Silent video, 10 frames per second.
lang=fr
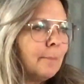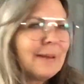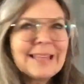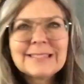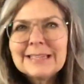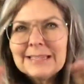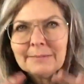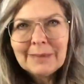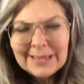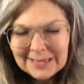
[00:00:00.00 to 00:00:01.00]
Placez les
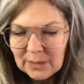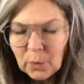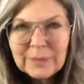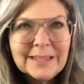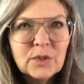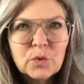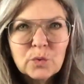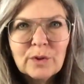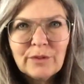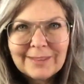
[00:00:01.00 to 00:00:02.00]
mains au-dessus
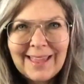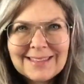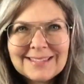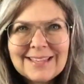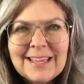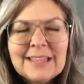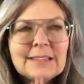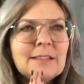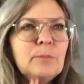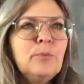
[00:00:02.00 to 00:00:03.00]
de votre assiette